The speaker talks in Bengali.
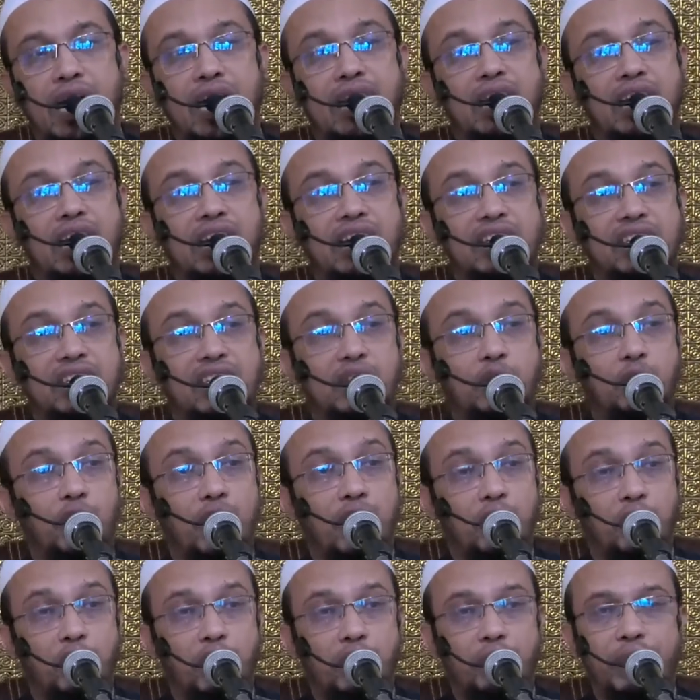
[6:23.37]
আল্লাহর কাছে
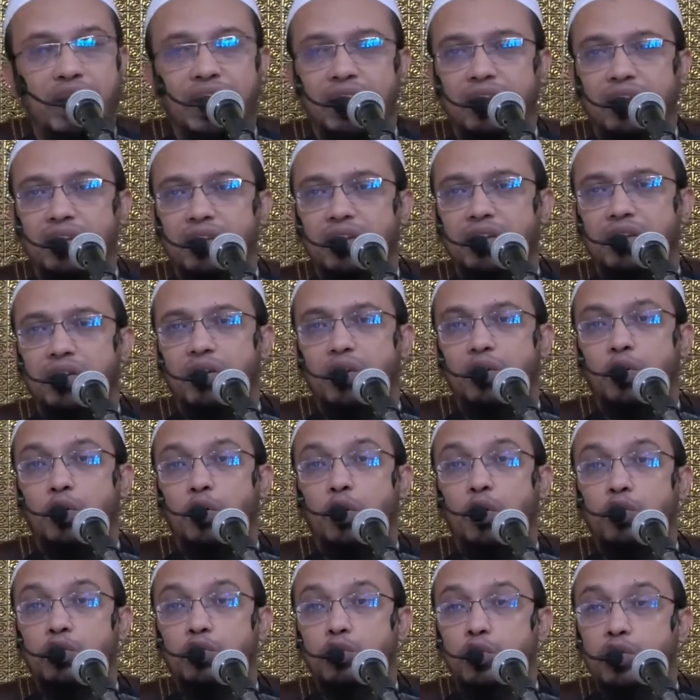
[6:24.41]
দোয়া করবেন
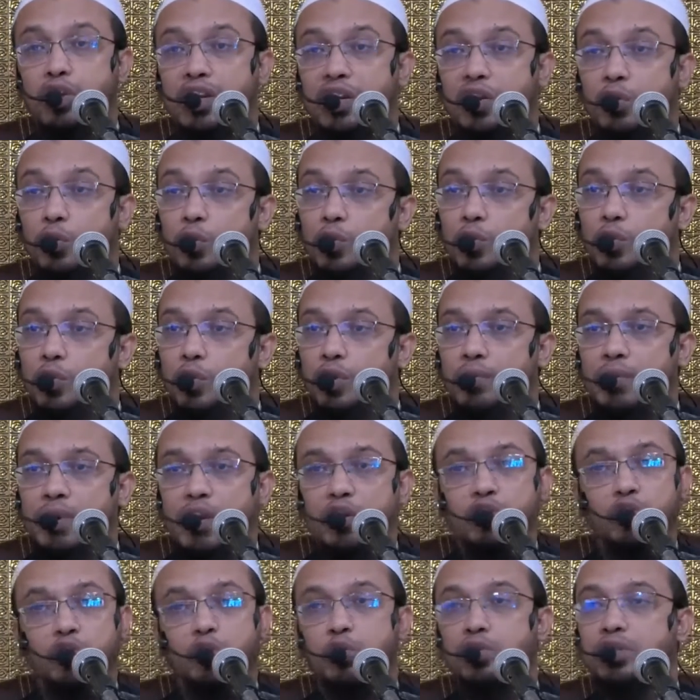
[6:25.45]
অন্তরের রোগগুলো
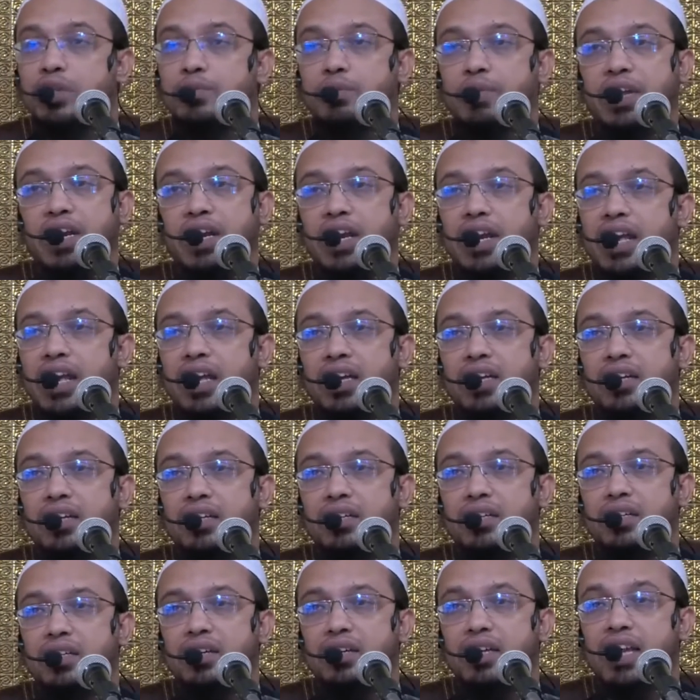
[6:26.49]
মানুষ ধরতে পারে না
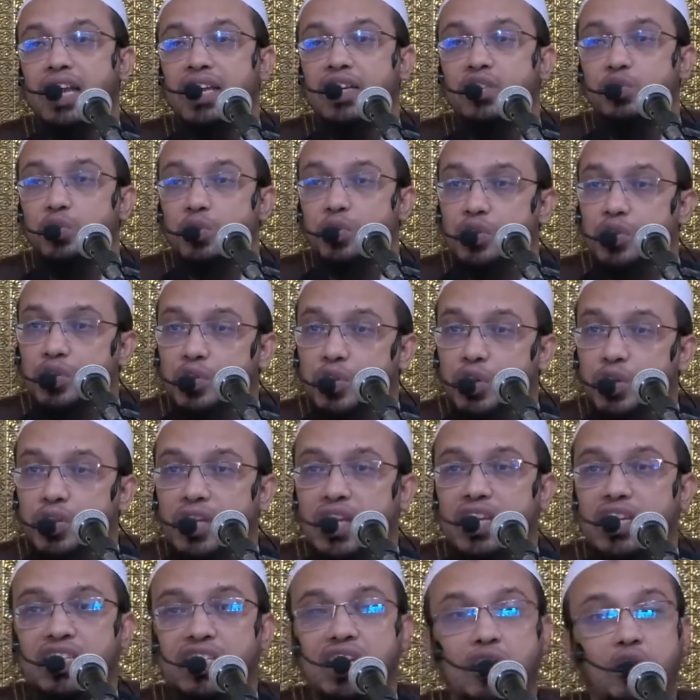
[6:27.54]
নেক্সুরতে
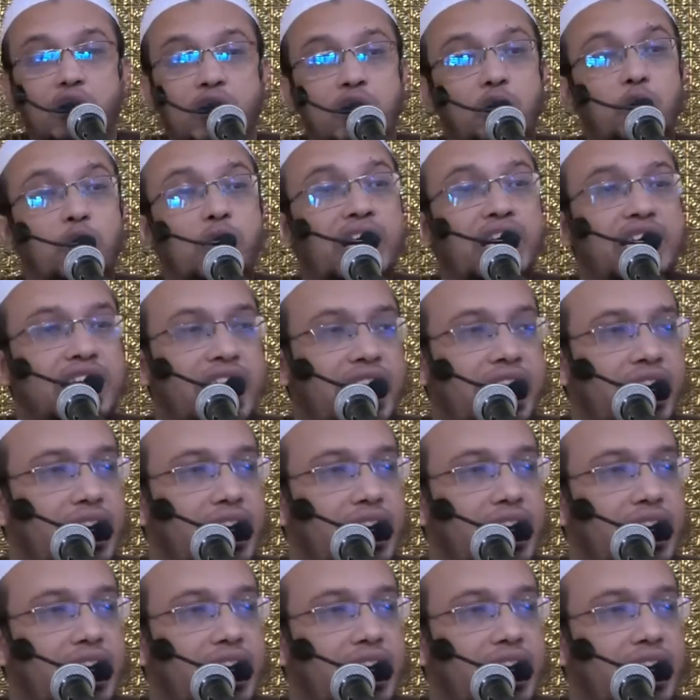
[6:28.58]
শয়তানে সেগুলো ঢুকায়